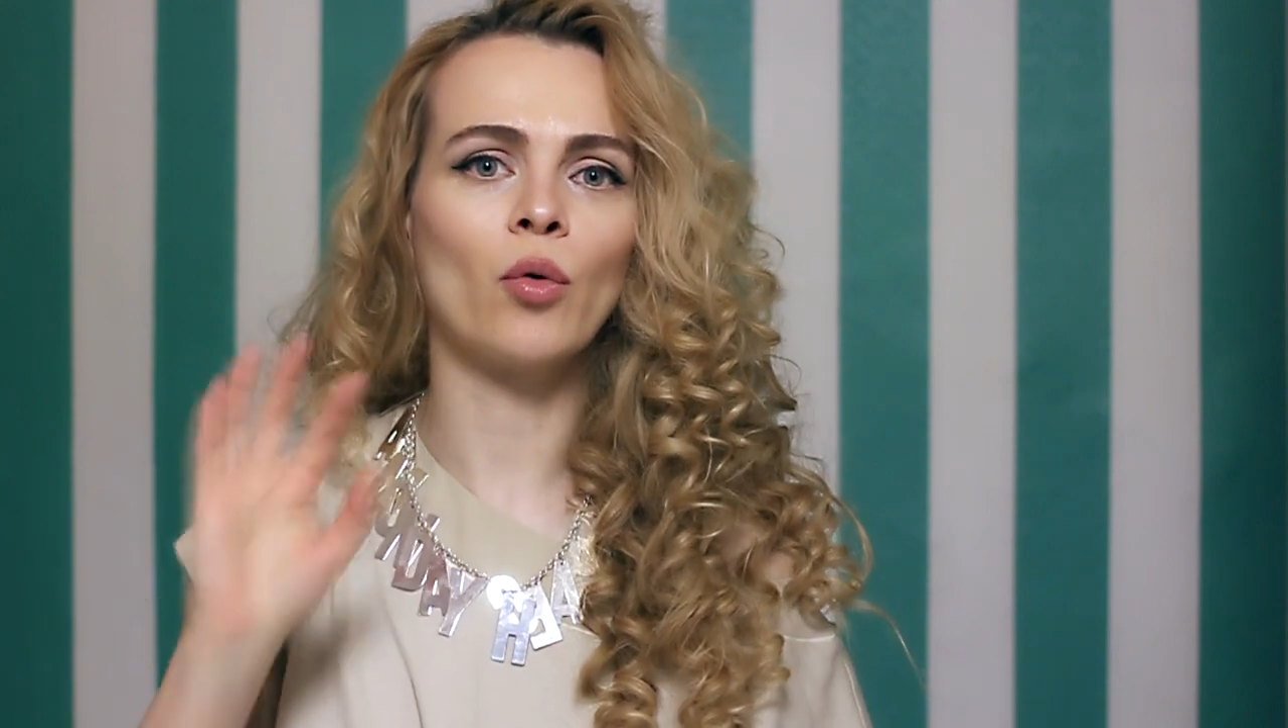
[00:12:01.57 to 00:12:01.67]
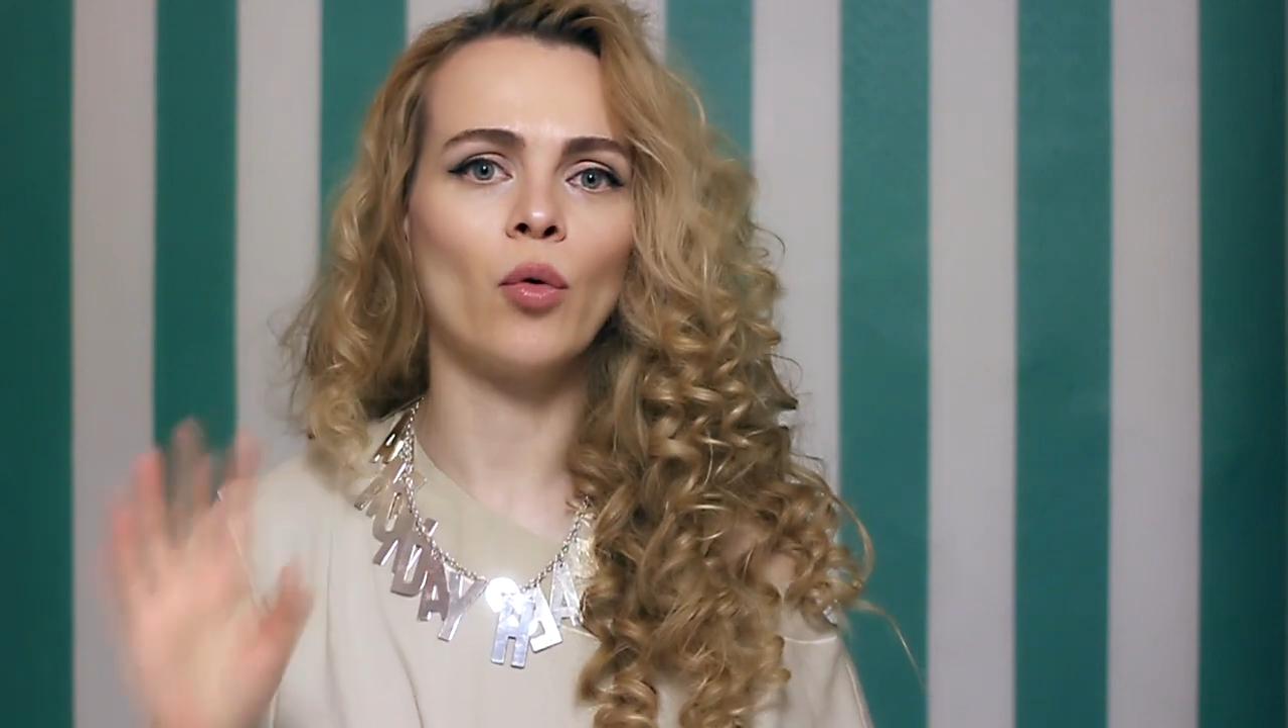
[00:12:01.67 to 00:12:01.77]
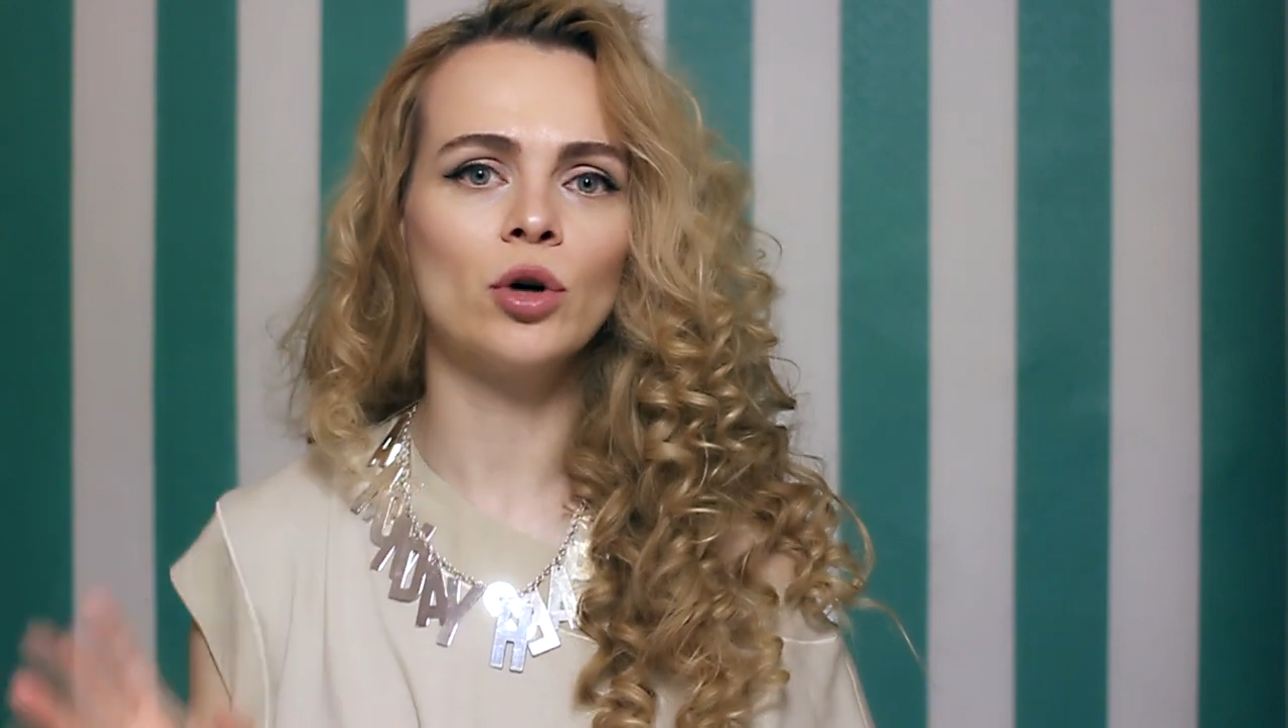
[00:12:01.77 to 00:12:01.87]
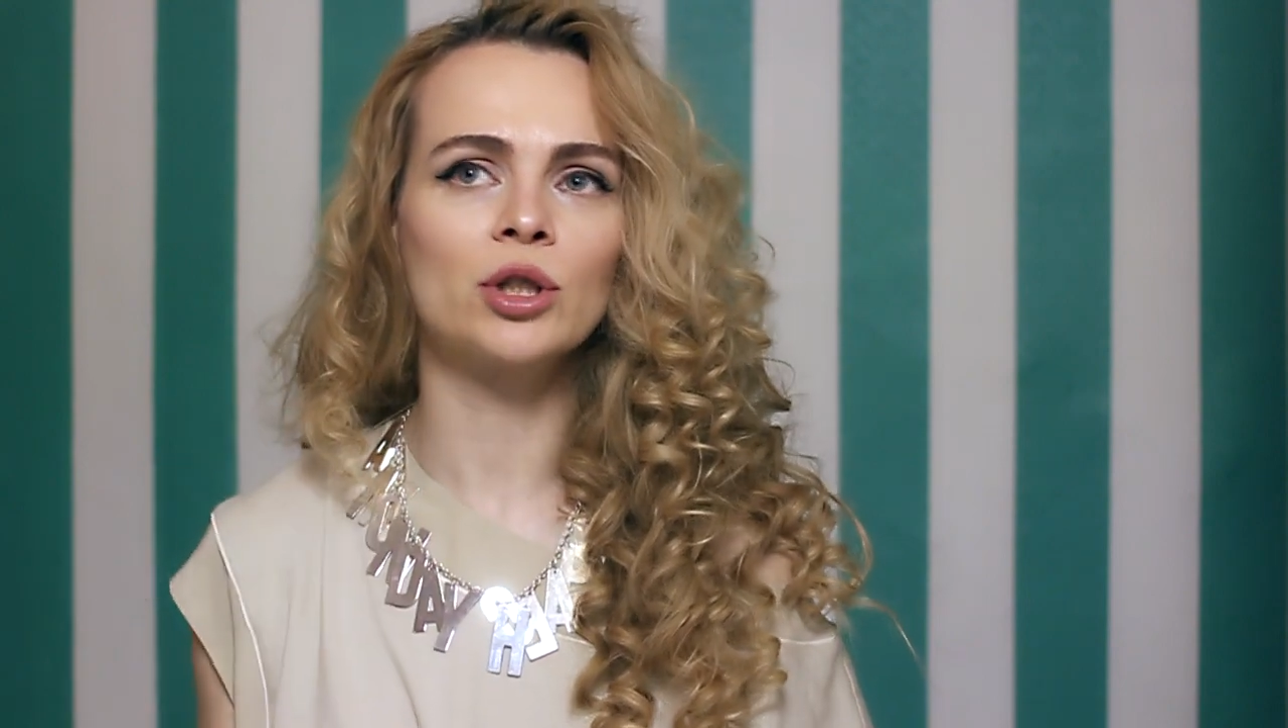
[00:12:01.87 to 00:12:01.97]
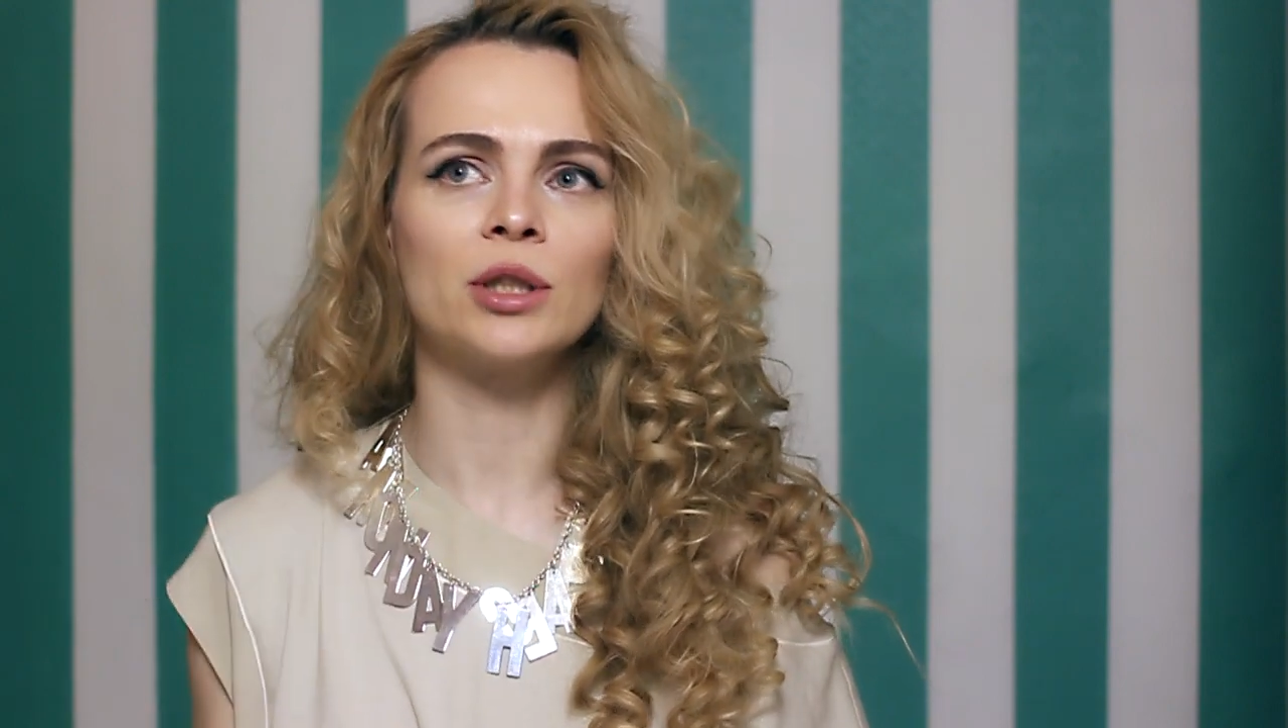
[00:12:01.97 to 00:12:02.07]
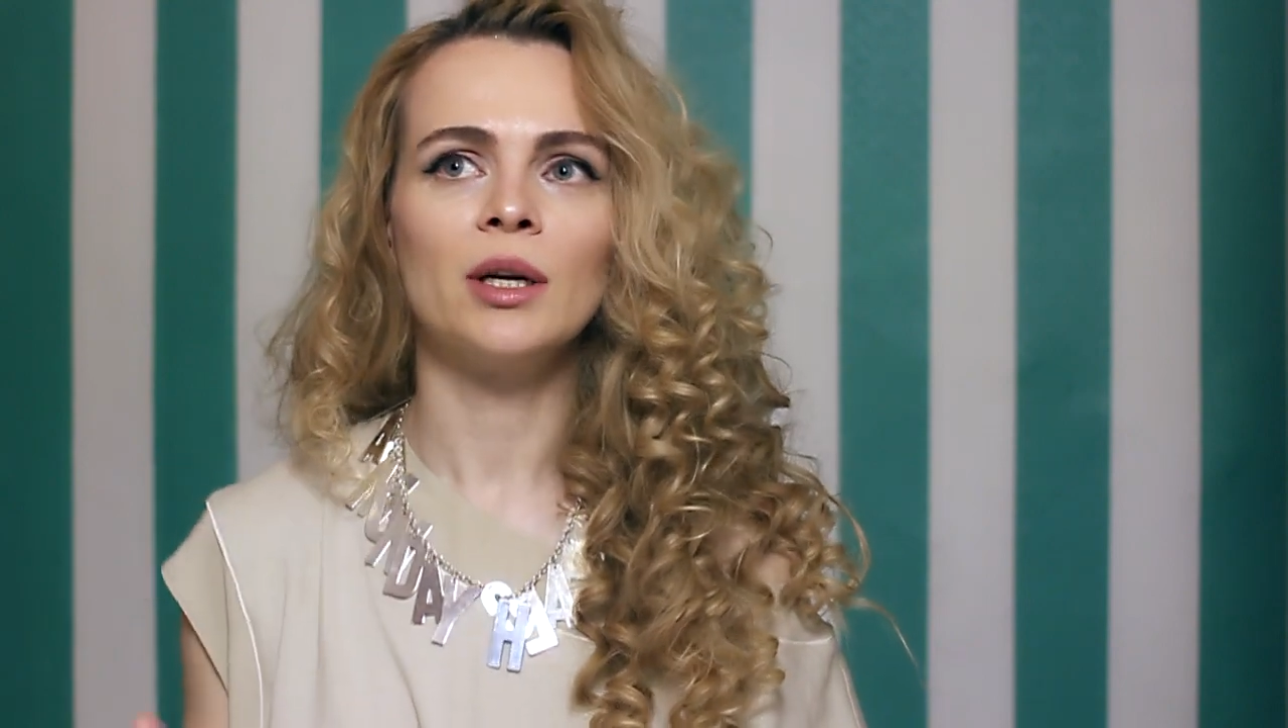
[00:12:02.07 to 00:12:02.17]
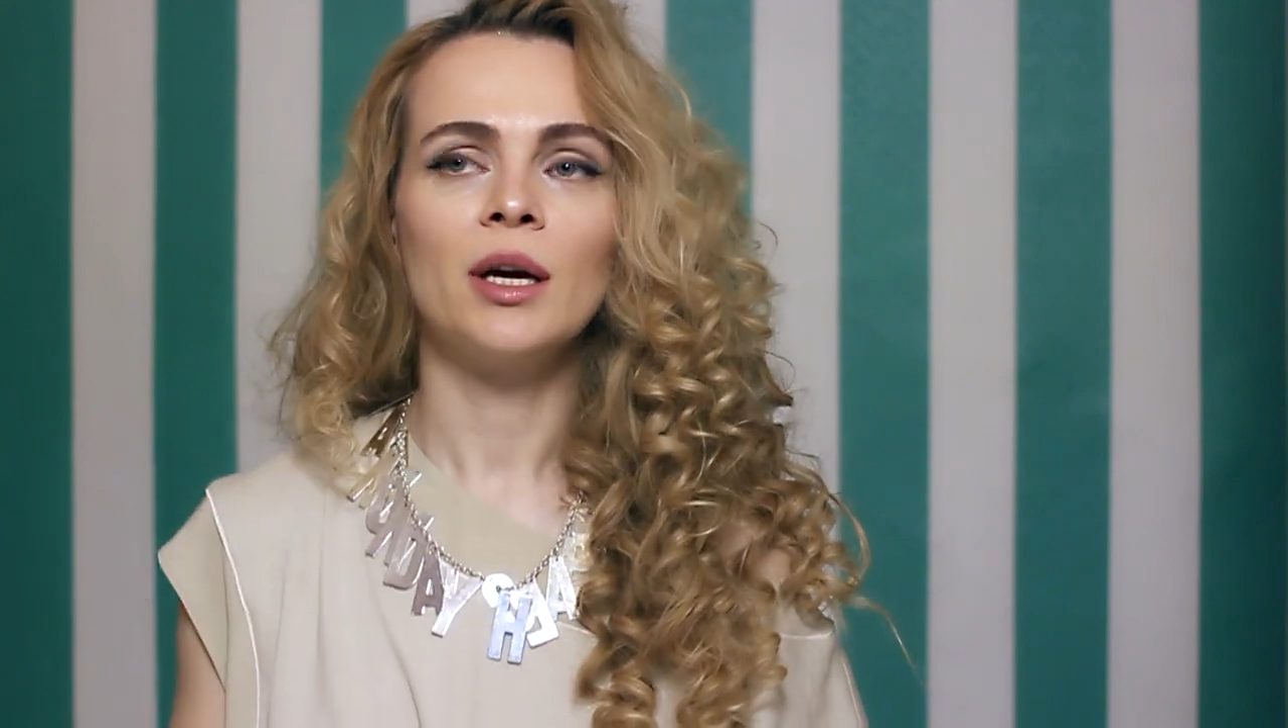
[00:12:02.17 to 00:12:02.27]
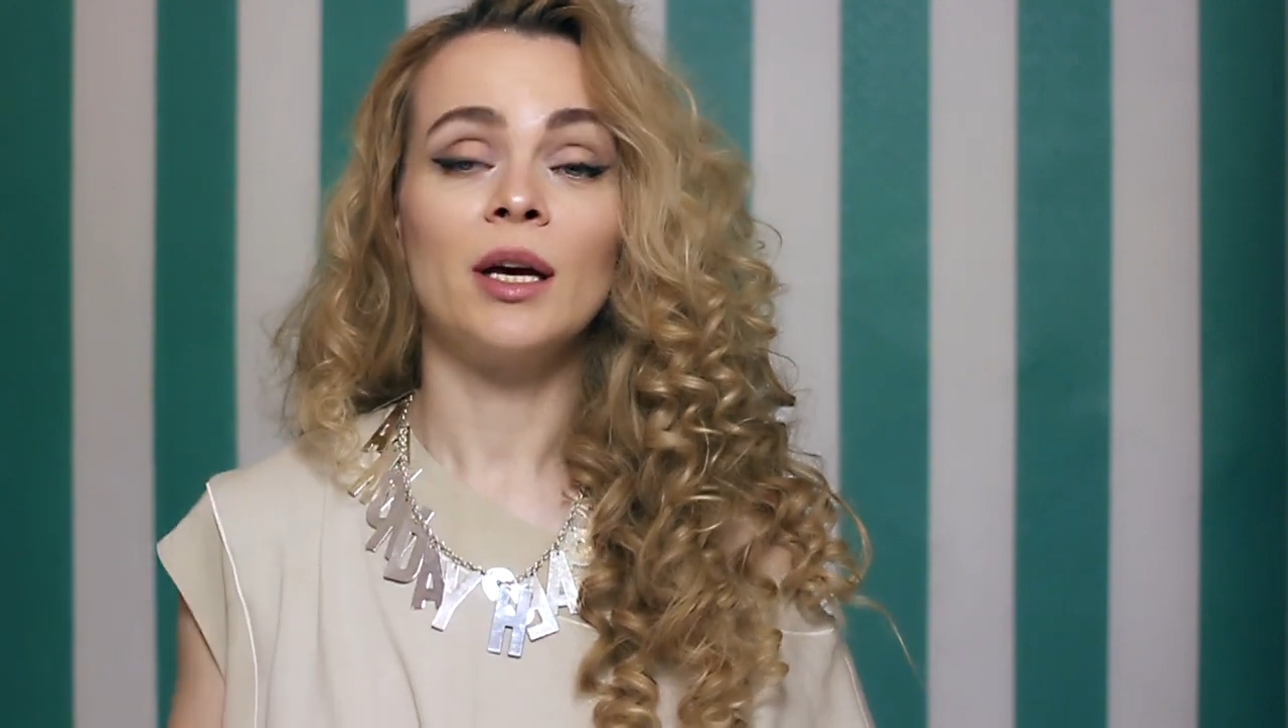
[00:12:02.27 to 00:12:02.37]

кожи.